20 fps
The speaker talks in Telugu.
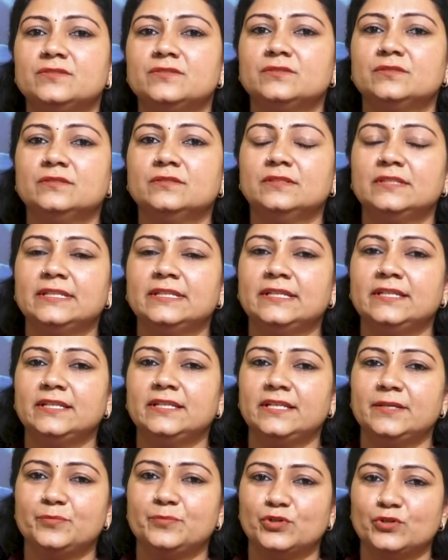సో
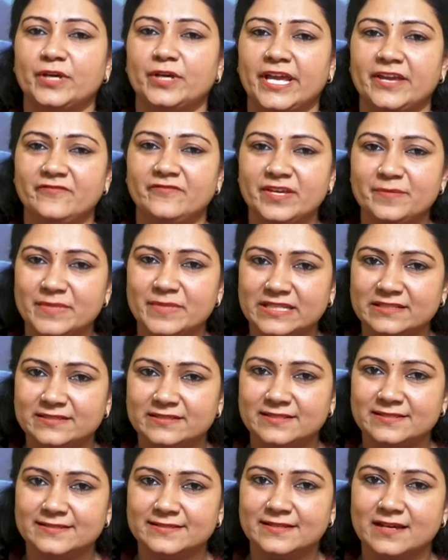దీన్ని ఇప్పుడు హెవీ
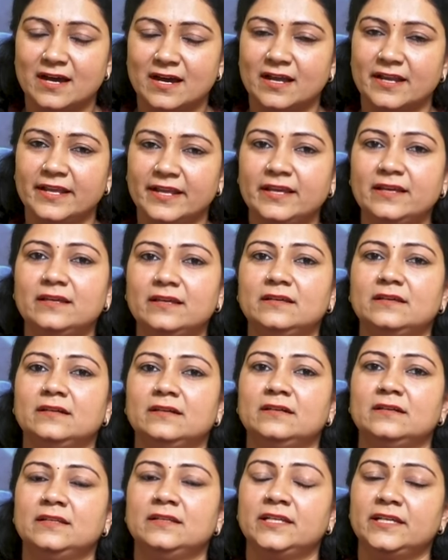మెన్సెస్ కానీ
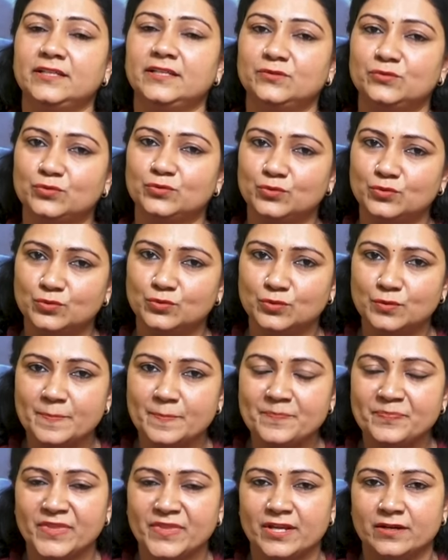లేదు
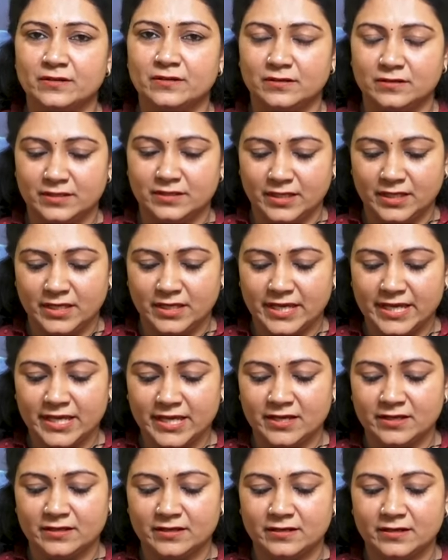ఈ
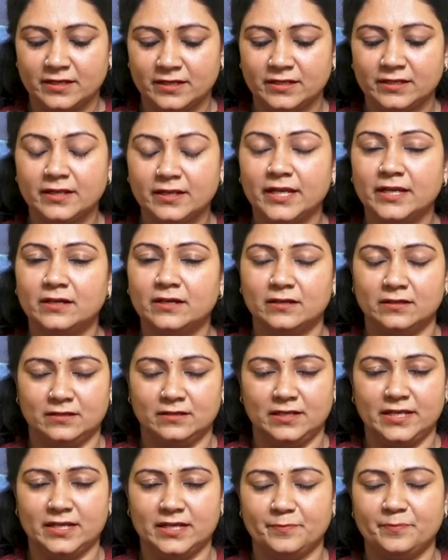హెయిర్ ఇర్రెగ్
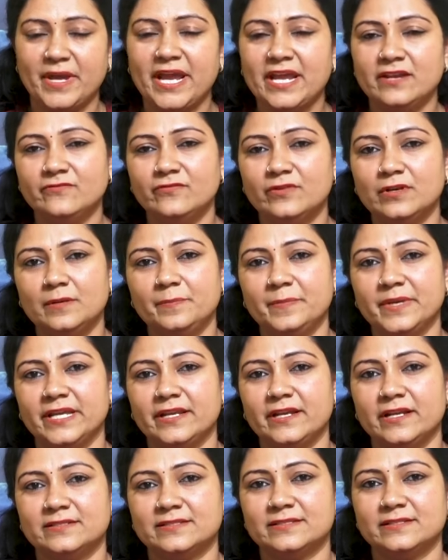లైక్ పెయిన్ఫుల్
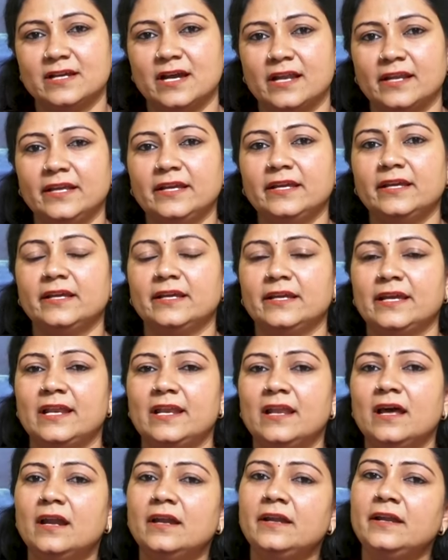పీరియడ్స్ కానీ
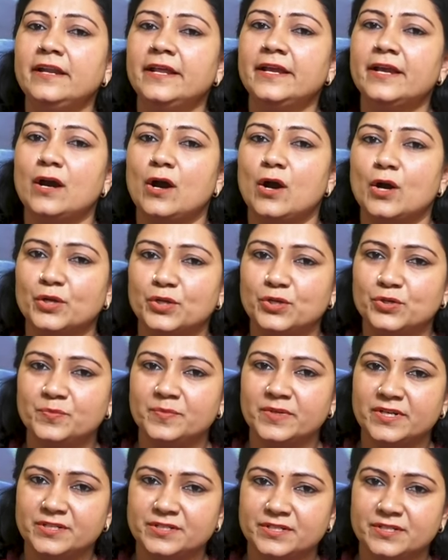ఎలాంటి
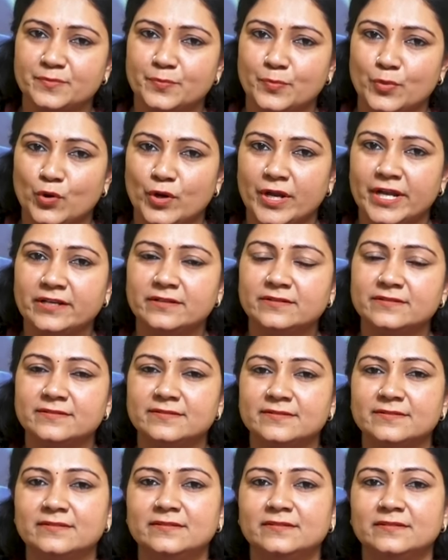ఆక్యుప్రెషర్
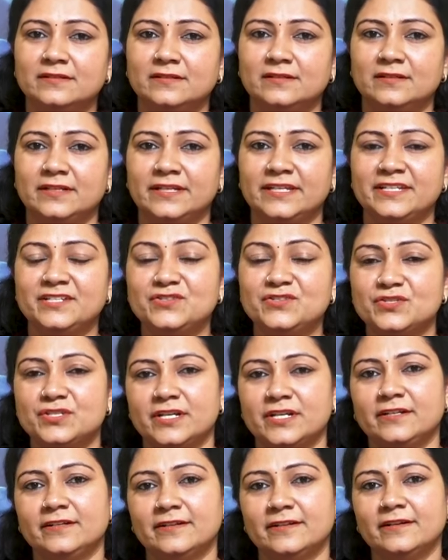పాయింట్స్
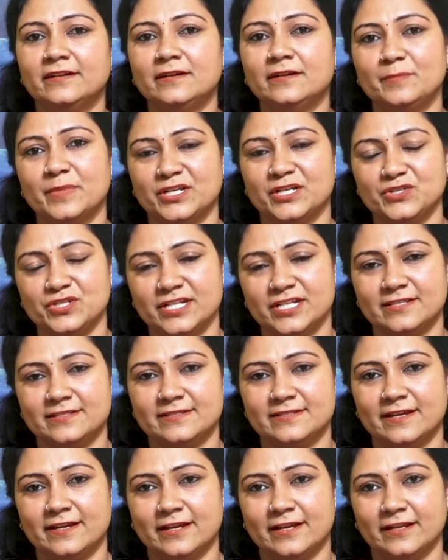ఇన్స్టెంట్గా
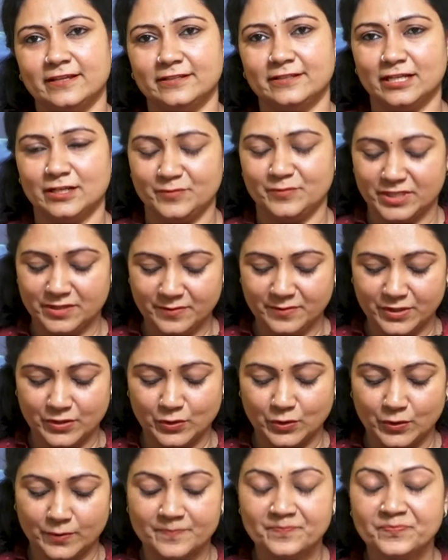పనిచేస్తాయి అనే దాని మీద
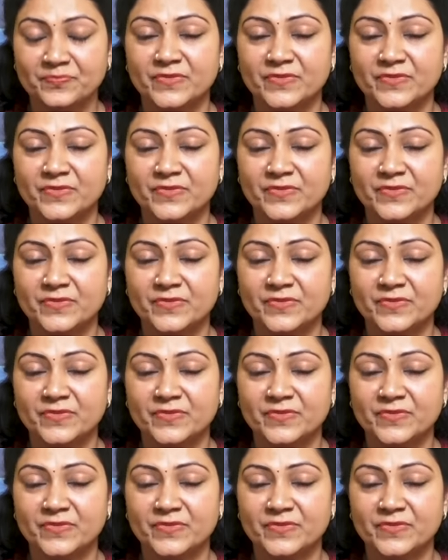మీకు